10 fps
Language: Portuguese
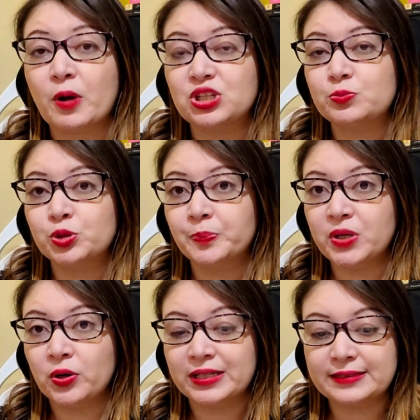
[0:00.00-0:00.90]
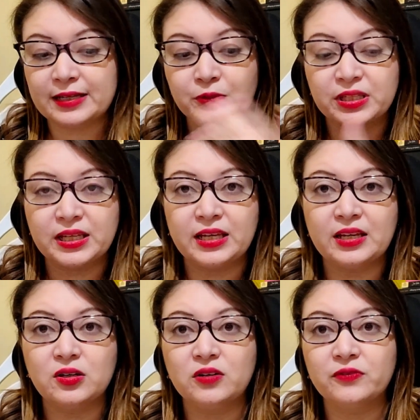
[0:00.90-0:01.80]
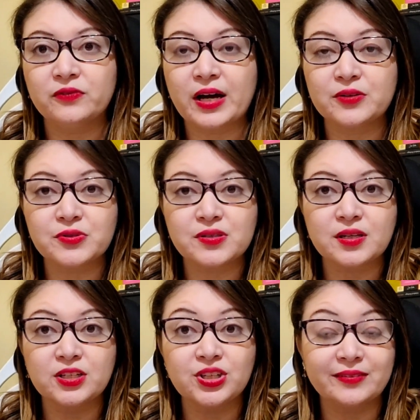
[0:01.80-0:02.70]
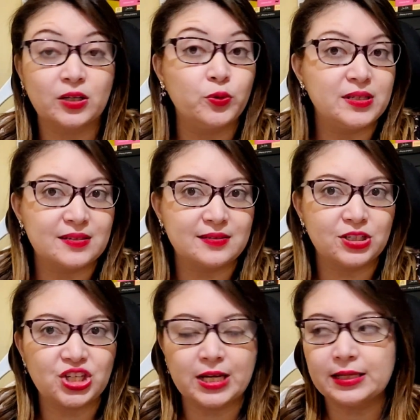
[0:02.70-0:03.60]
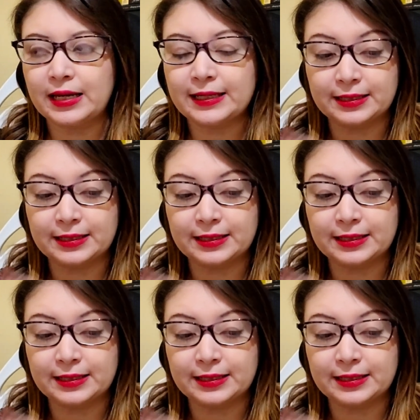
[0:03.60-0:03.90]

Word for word: que eu acho muito pior até do que vários antagonistas da Jane